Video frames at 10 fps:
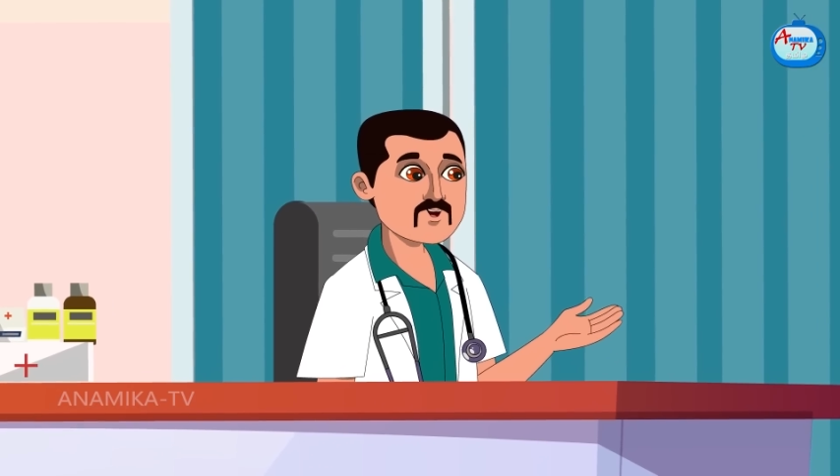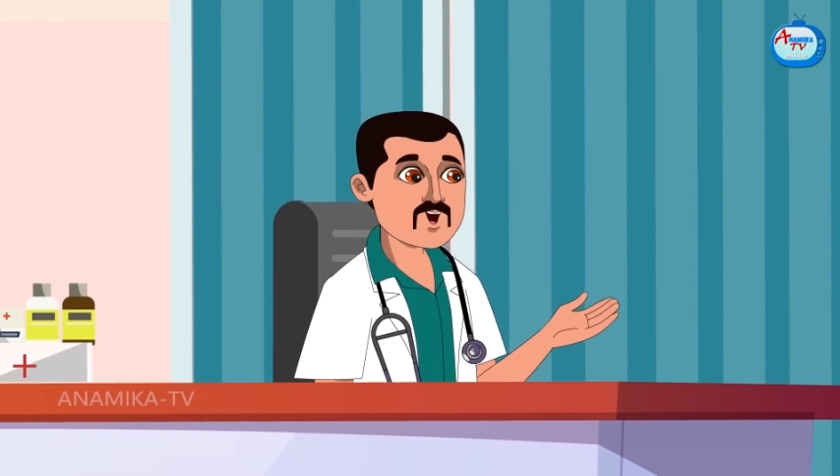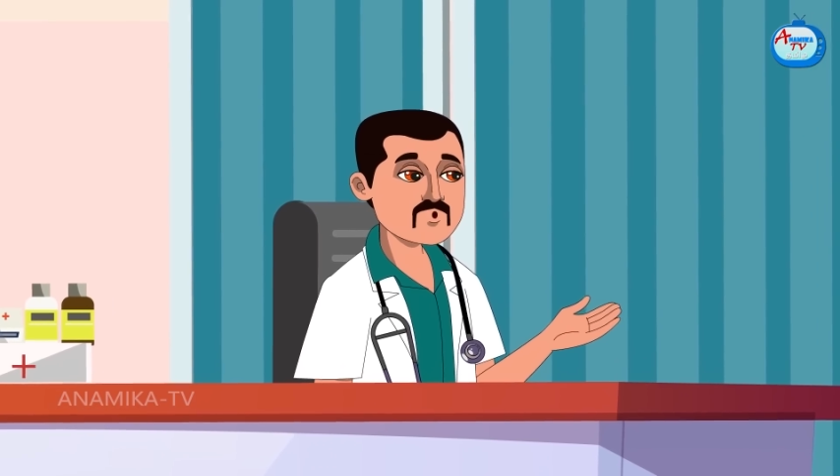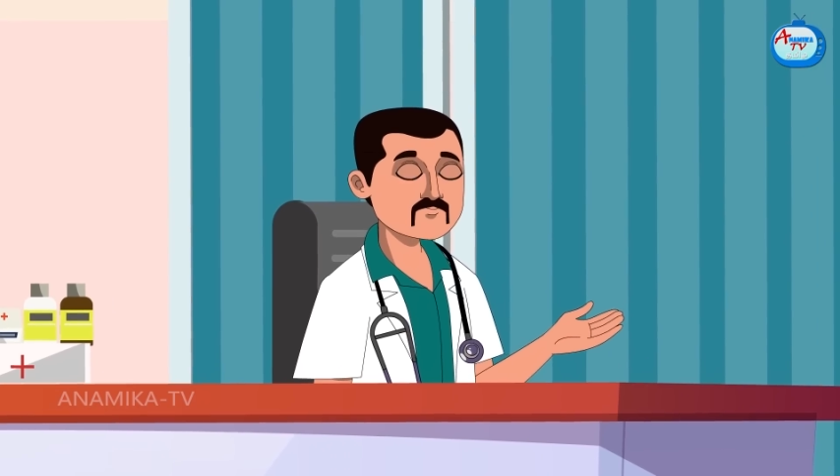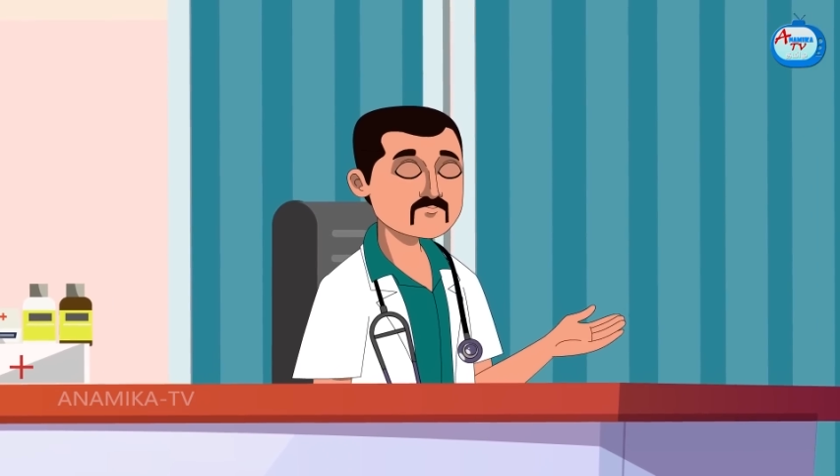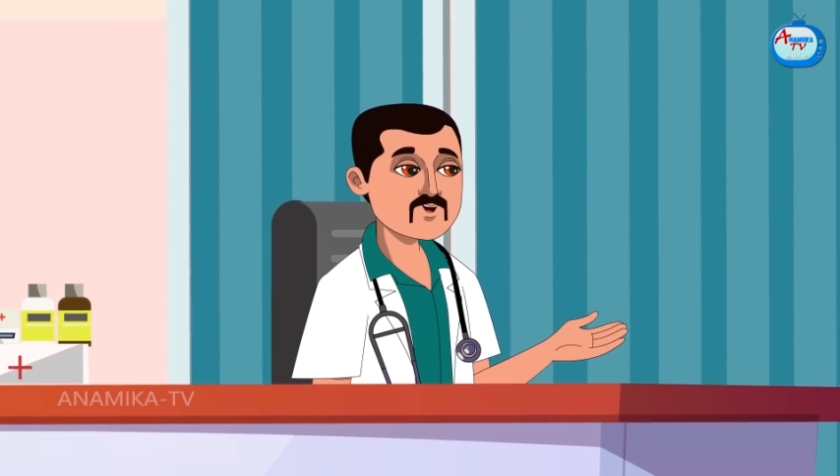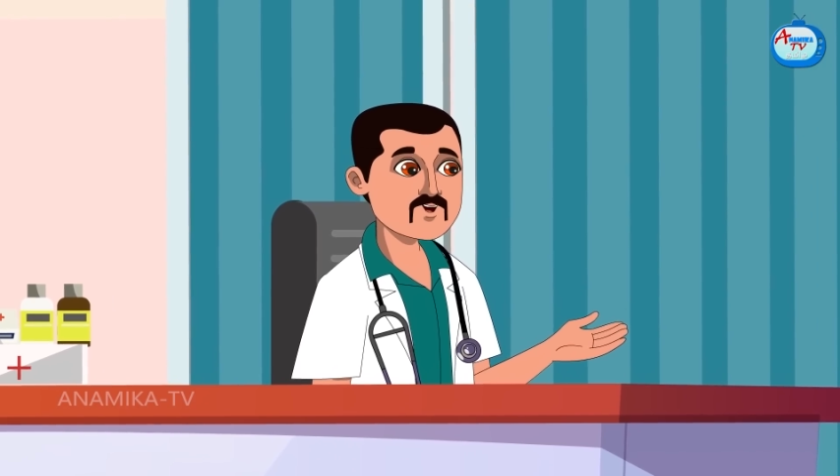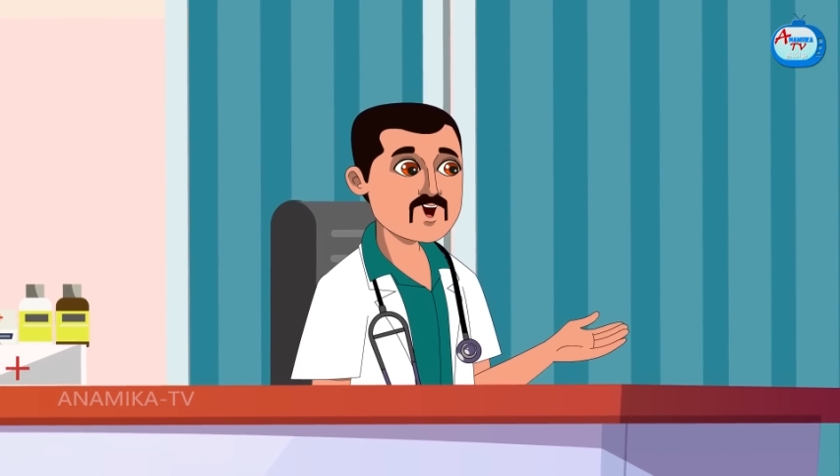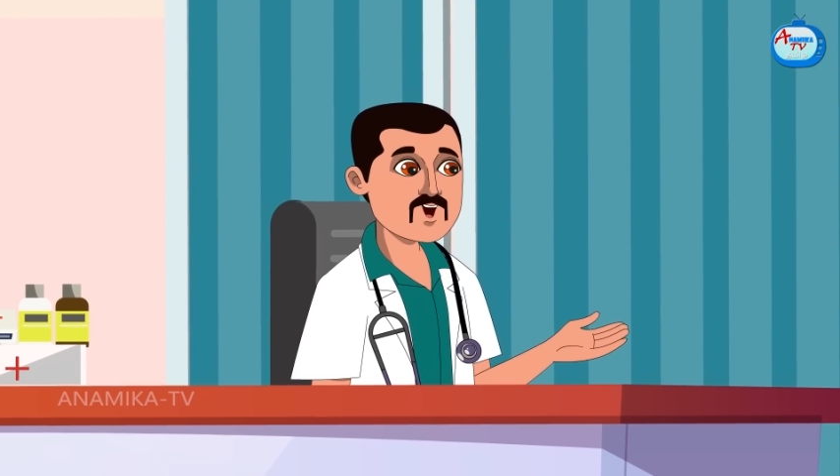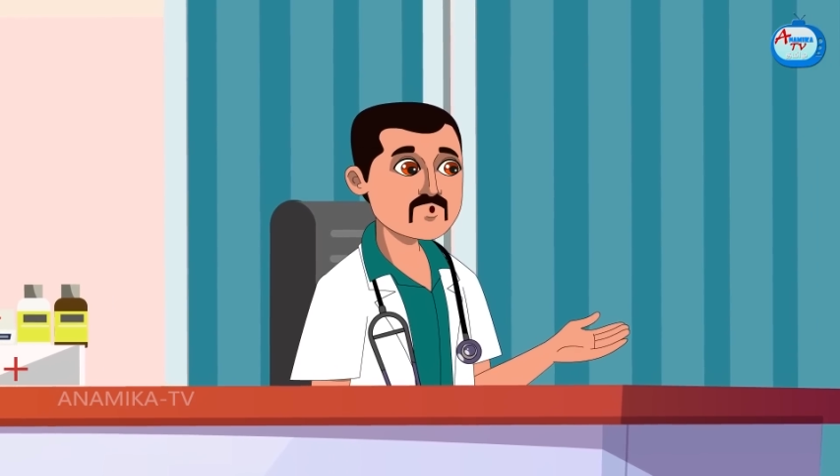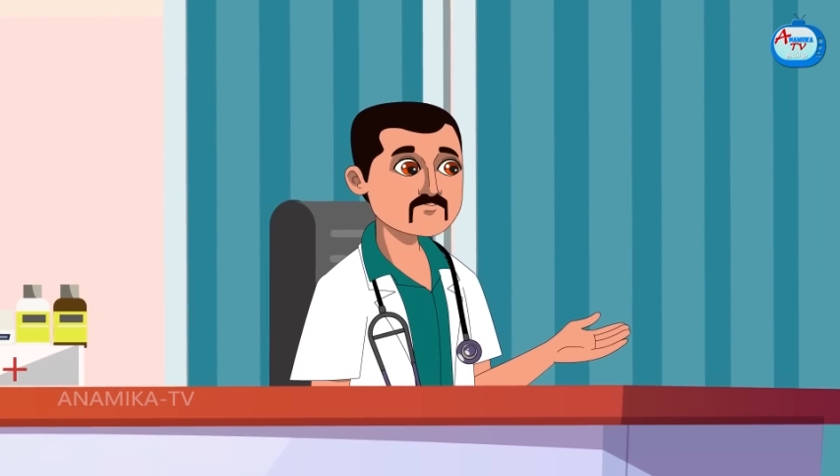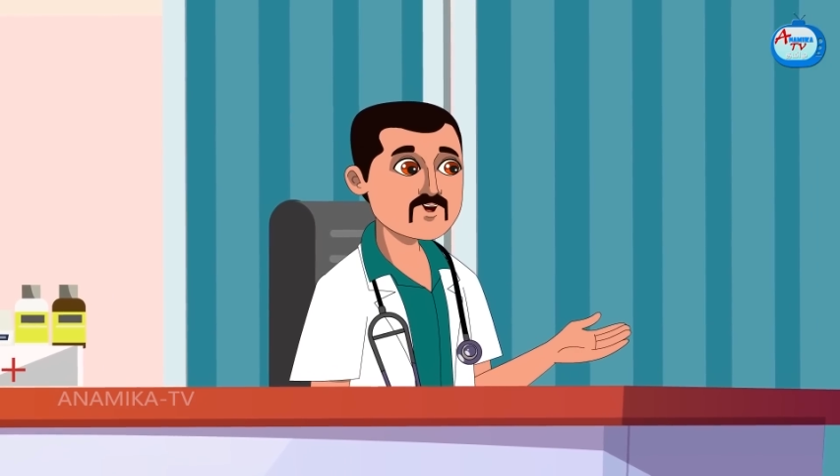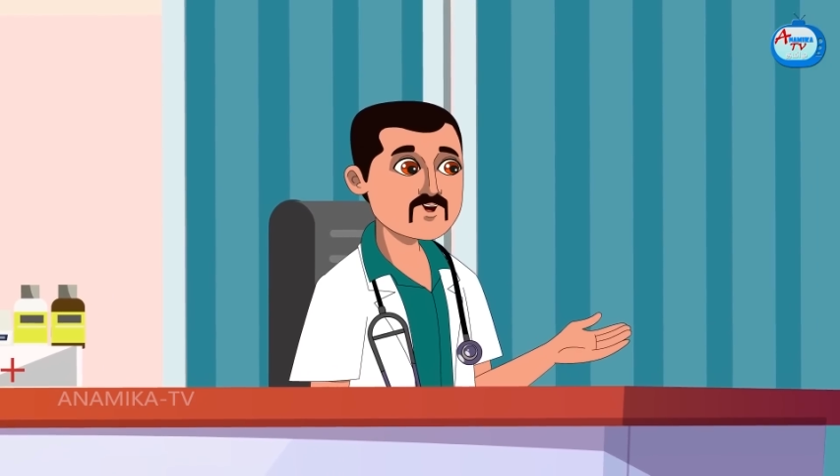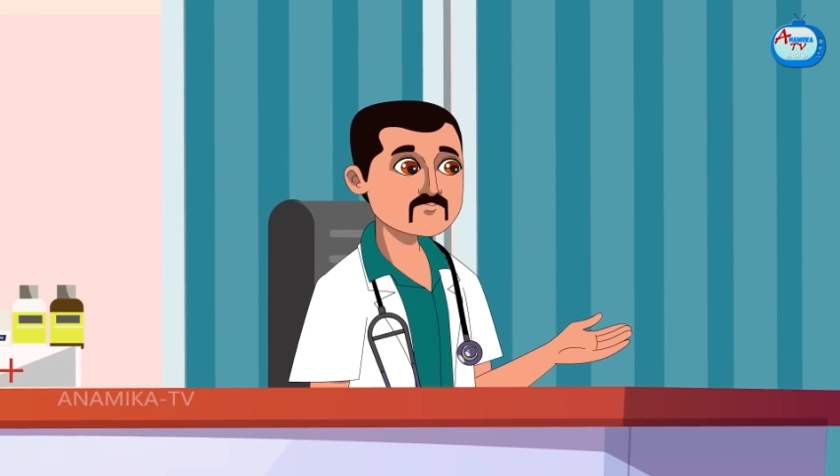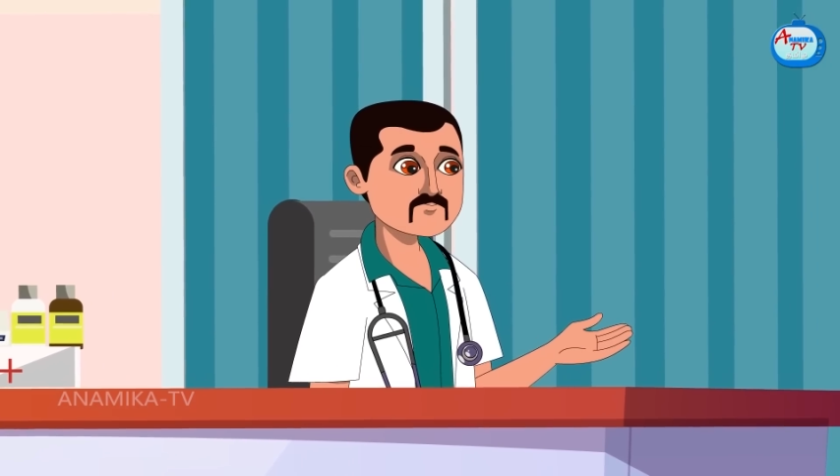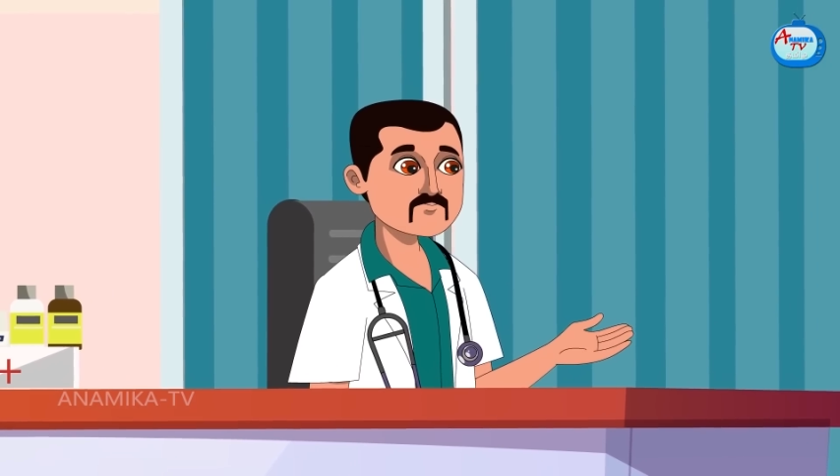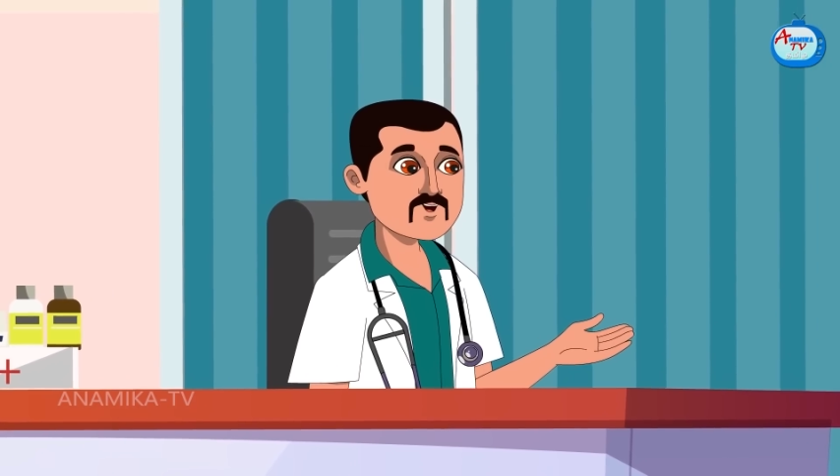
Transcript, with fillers: என்னோட ஃபுல் சப்போர்ட் உனக்கு இருக்கு